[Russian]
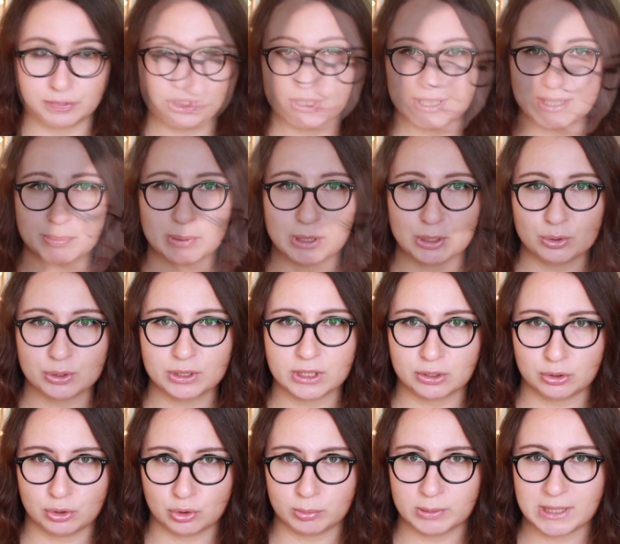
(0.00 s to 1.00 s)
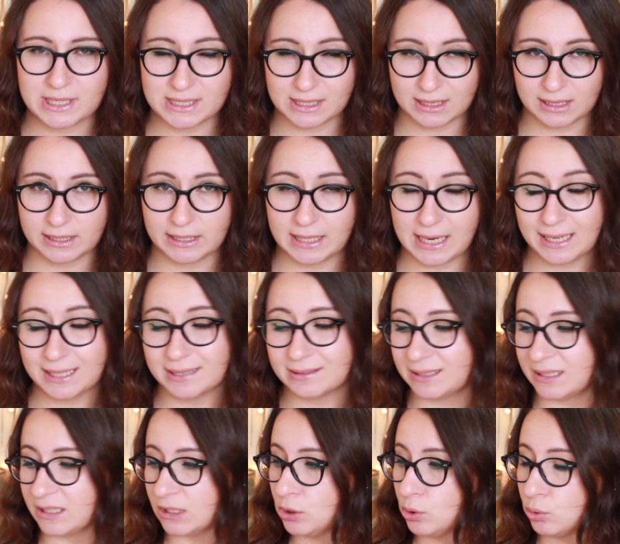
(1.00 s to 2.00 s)
4 продукта, которые у меня есть от L'Oreal,
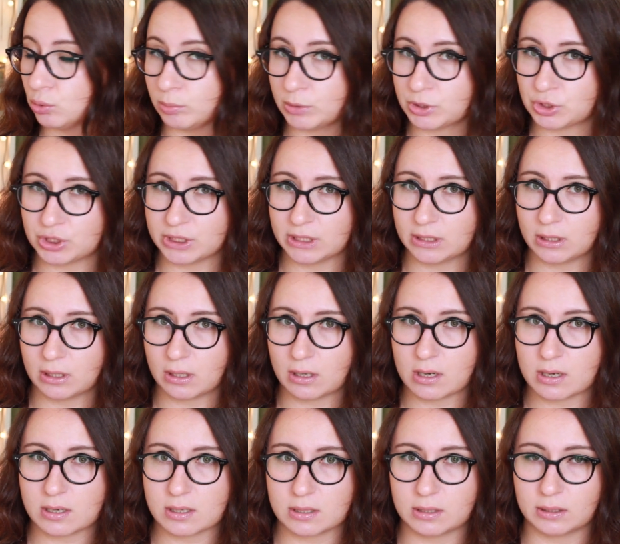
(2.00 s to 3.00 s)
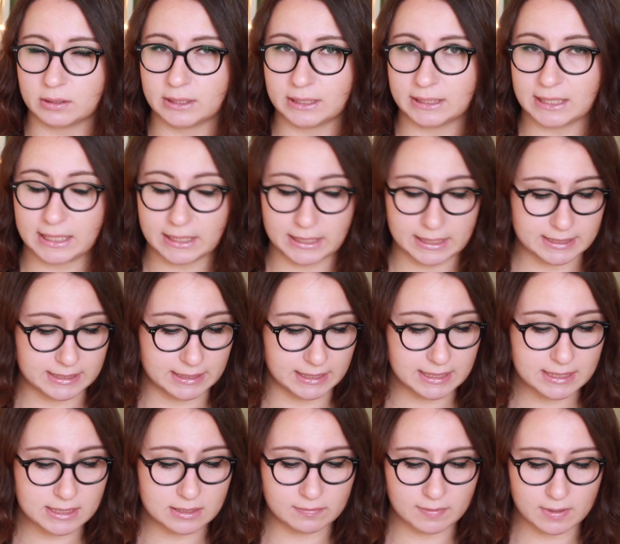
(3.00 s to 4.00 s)
это их Nude Magic а, тональное
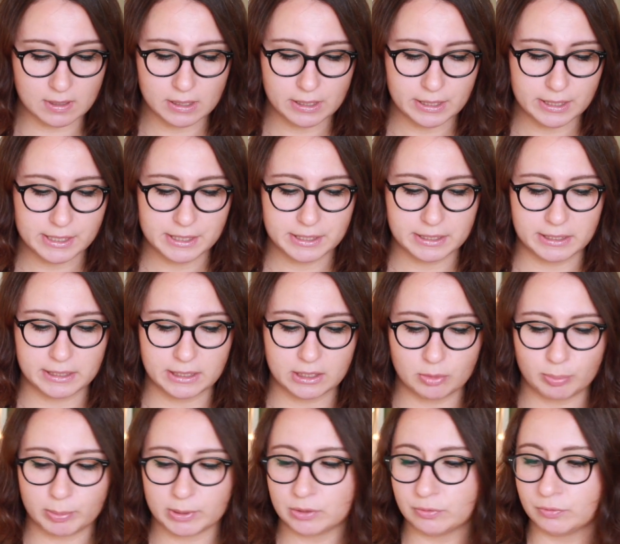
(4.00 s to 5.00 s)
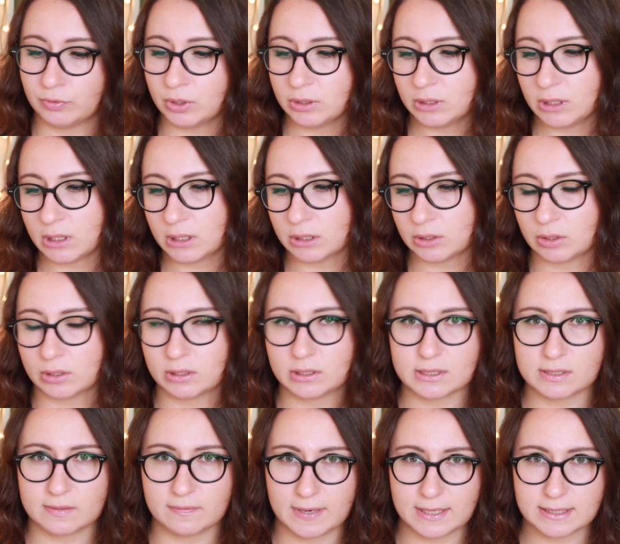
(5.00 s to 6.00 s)
средство, их подводка, которая
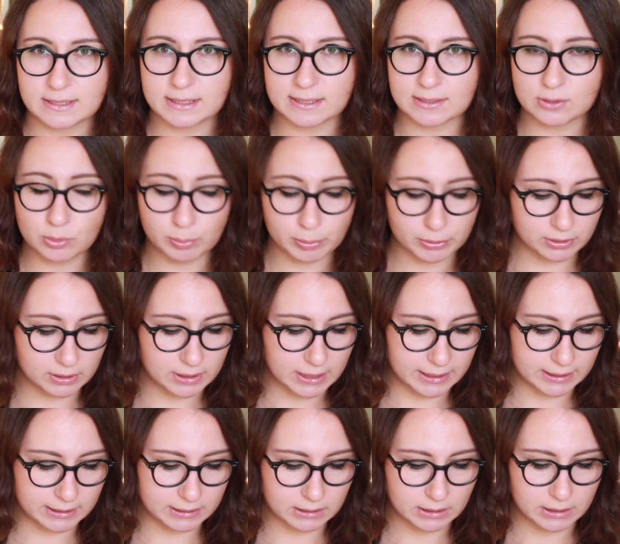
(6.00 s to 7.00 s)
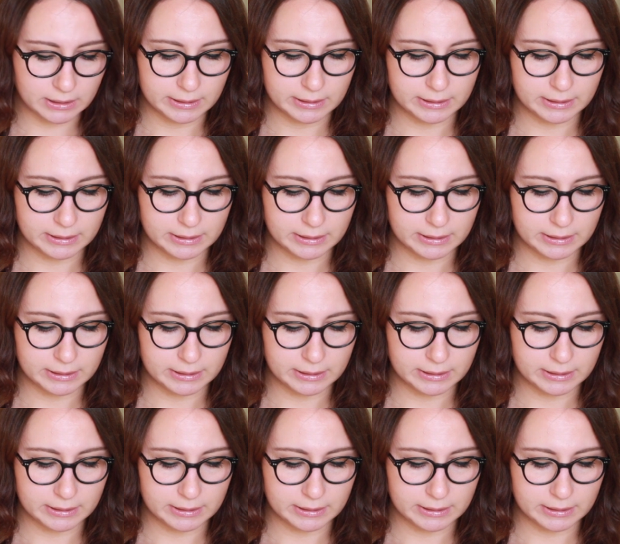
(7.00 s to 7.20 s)
называется Superline,